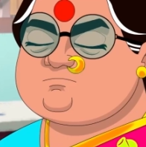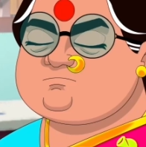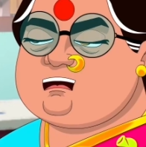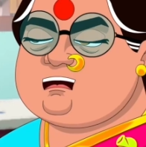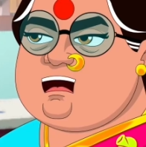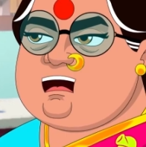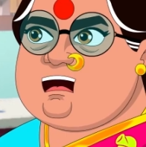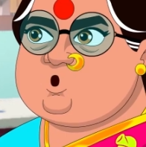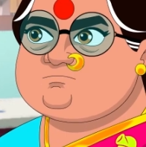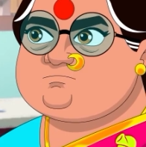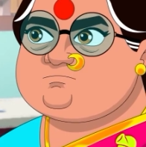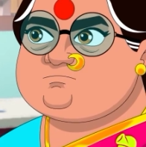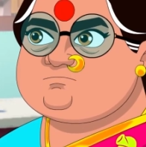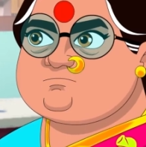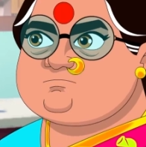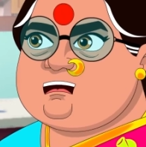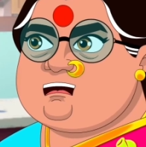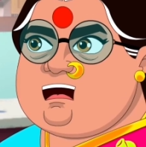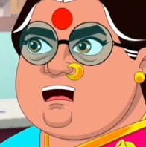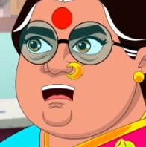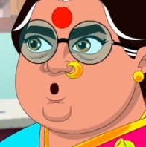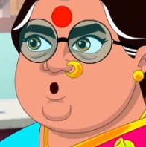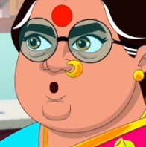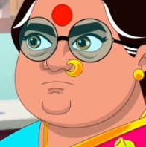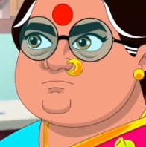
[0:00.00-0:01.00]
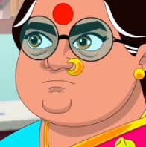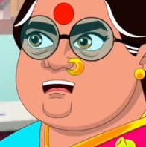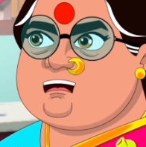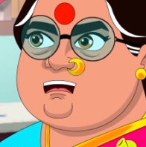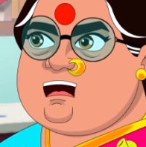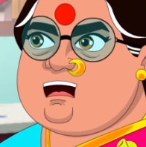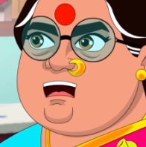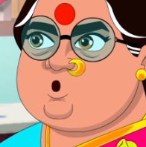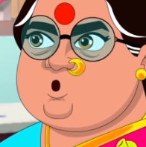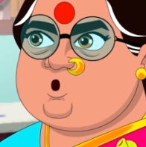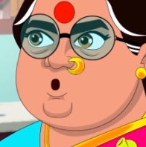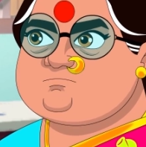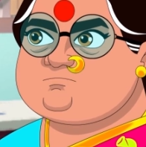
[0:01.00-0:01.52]
అరే ఏంటమ్మాయి
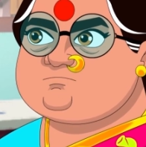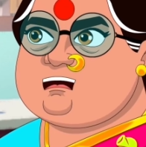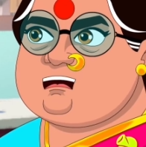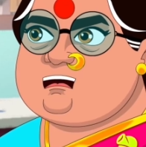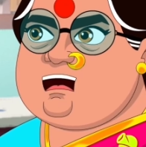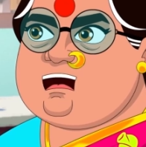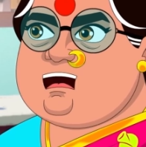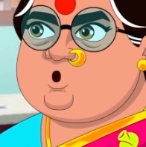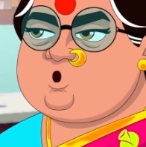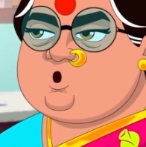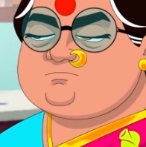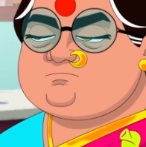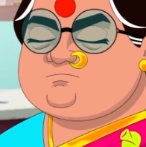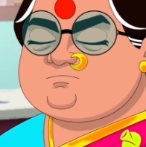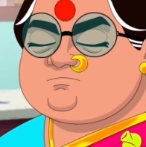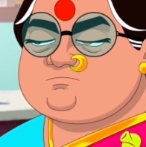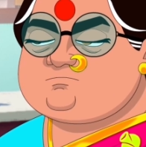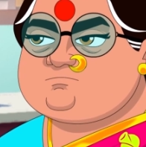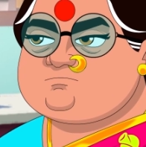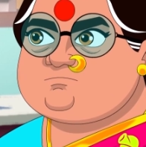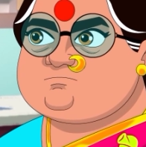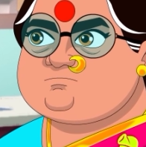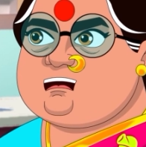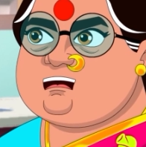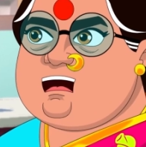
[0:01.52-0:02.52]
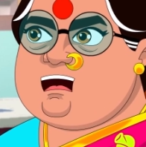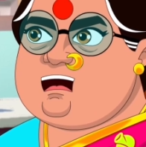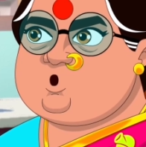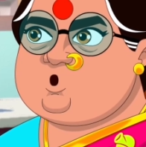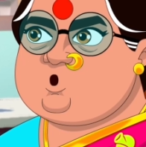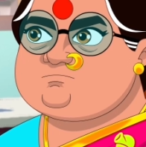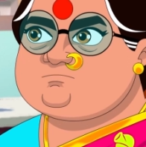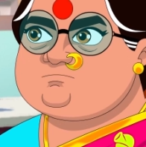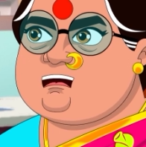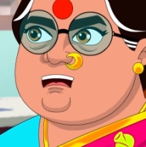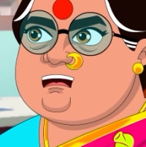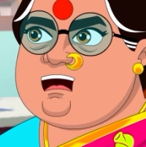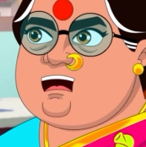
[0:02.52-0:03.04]
ఇలా చేసావేంటి అది
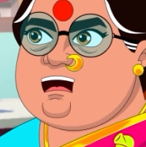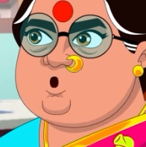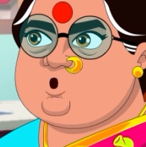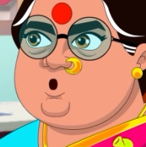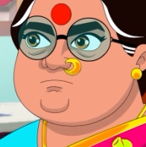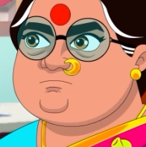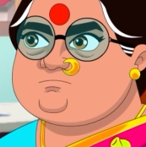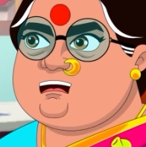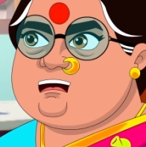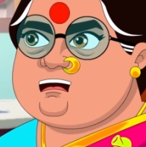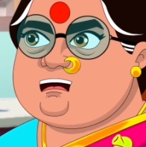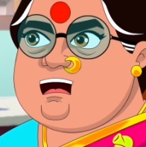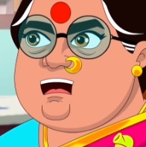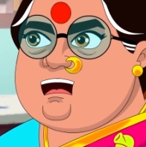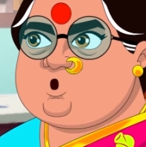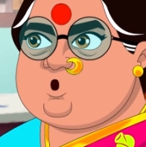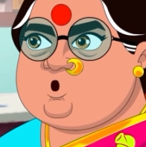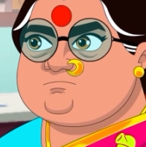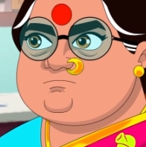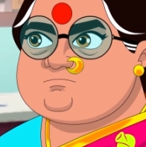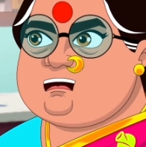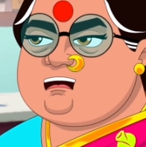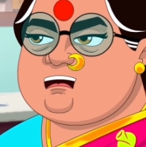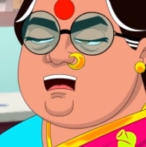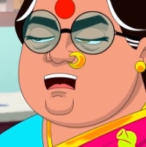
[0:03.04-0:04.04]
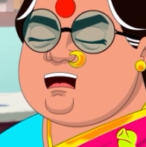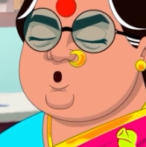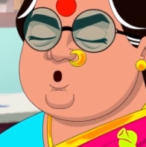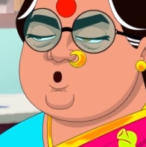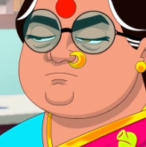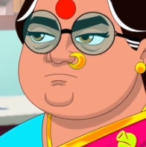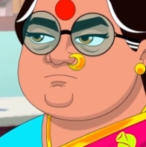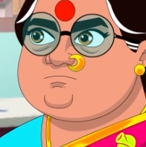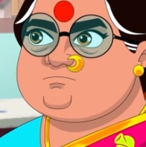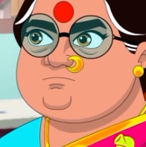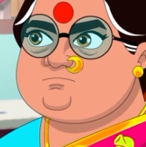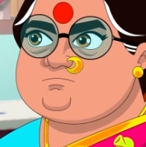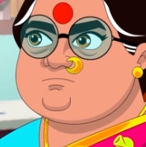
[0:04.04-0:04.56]
బిర్యానీ చేయడానికి తెచ్చిందని నీకు తెలుసు
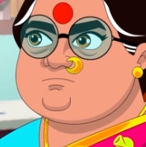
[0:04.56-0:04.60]
కదా